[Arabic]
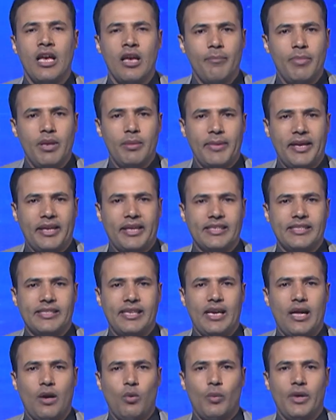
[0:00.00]
بالمركز
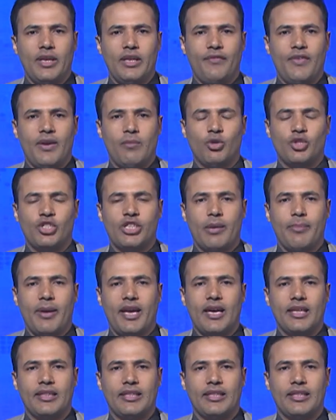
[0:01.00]
الأول في المسابقة